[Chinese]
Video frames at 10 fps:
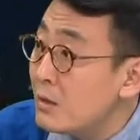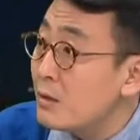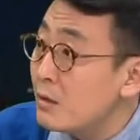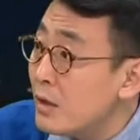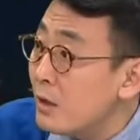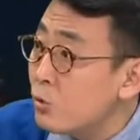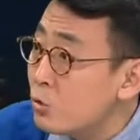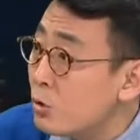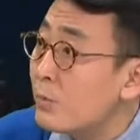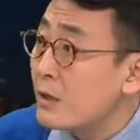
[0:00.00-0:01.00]
你可能连路
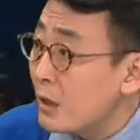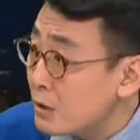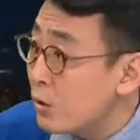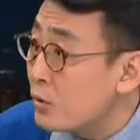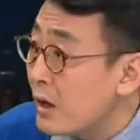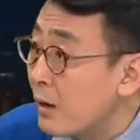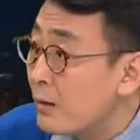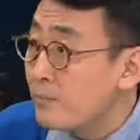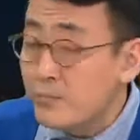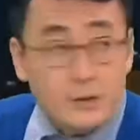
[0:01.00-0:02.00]
都没他熟呢。
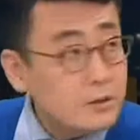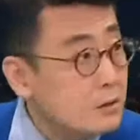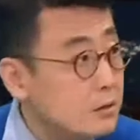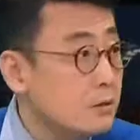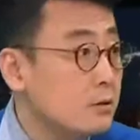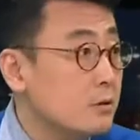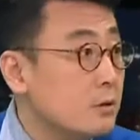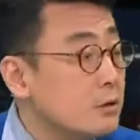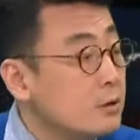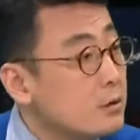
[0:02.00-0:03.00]
嗯，你这个
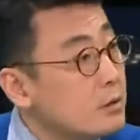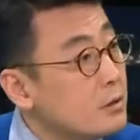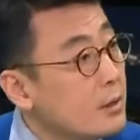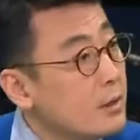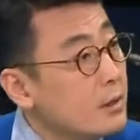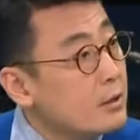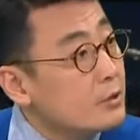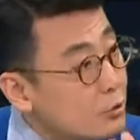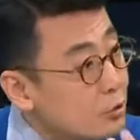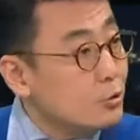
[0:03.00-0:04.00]
他这个
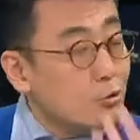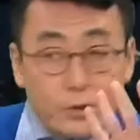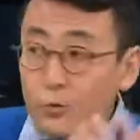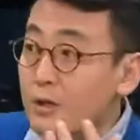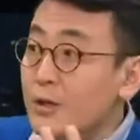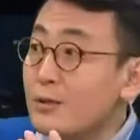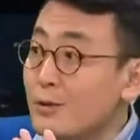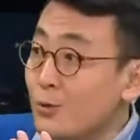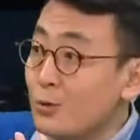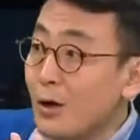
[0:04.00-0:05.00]
是就，所以我的意思
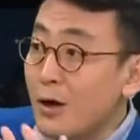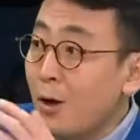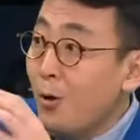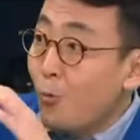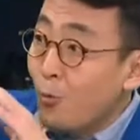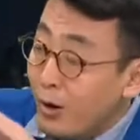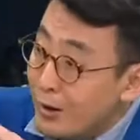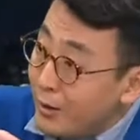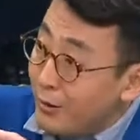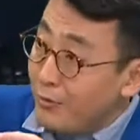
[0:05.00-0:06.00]
就是说，我
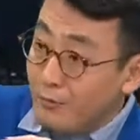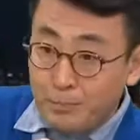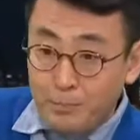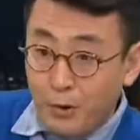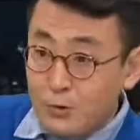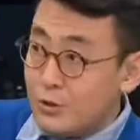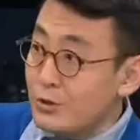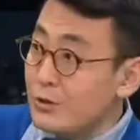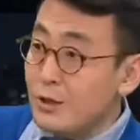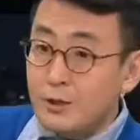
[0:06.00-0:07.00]
要保
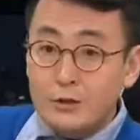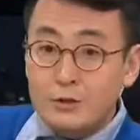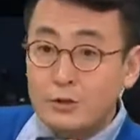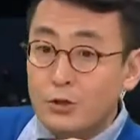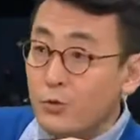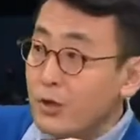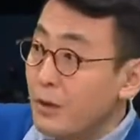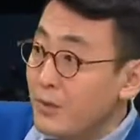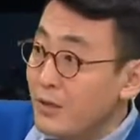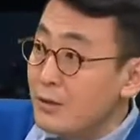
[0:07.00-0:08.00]
持这个就业
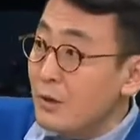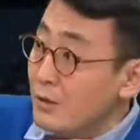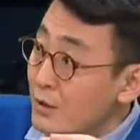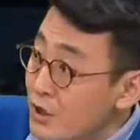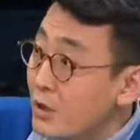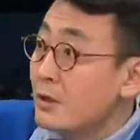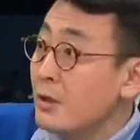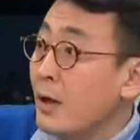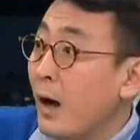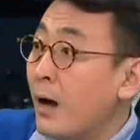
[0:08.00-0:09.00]
平等的正
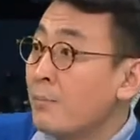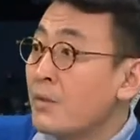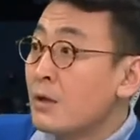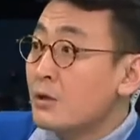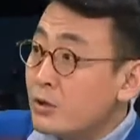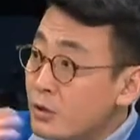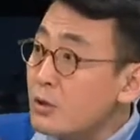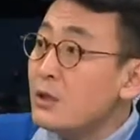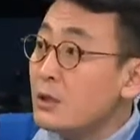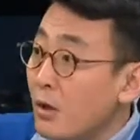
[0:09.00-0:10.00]
义啊，实
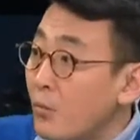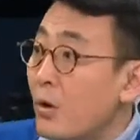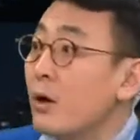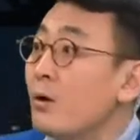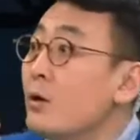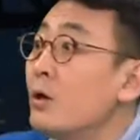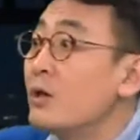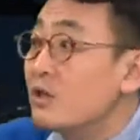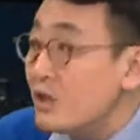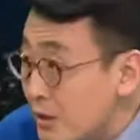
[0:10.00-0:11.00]
际上我要略略
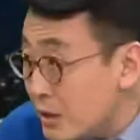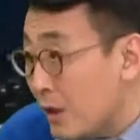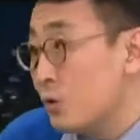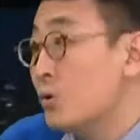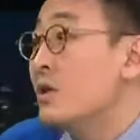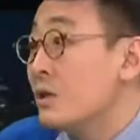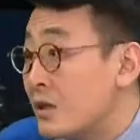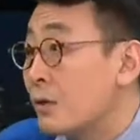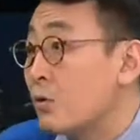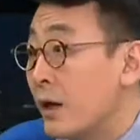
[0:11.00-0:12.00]
倾向于你
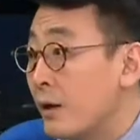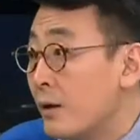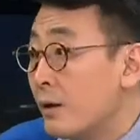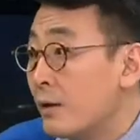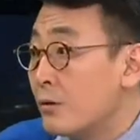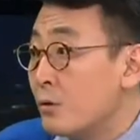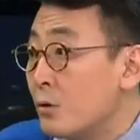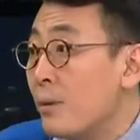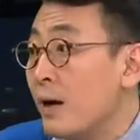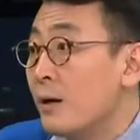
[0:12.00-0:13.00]
才对。对
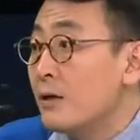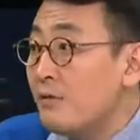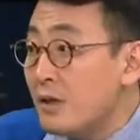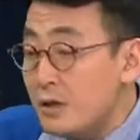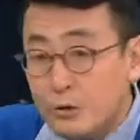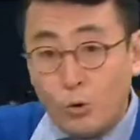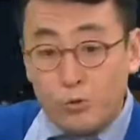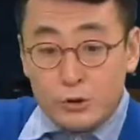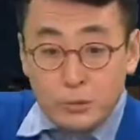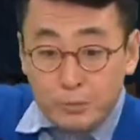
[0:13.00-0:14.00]
对吧？因为你
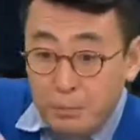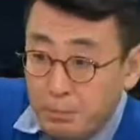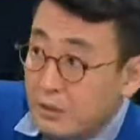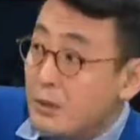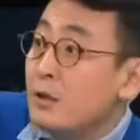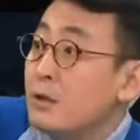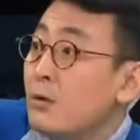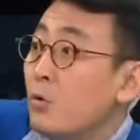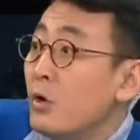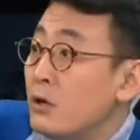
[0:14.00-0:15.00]
总是比本地人
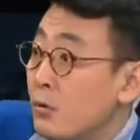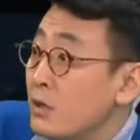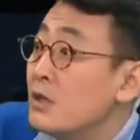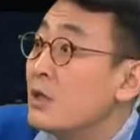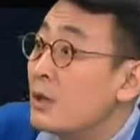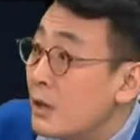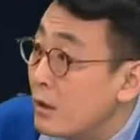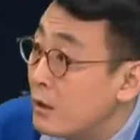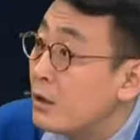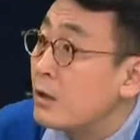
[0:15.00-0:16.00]
会有一些个
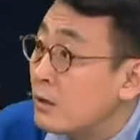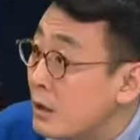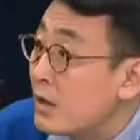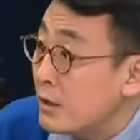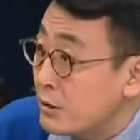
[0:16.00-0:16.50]
可能的劣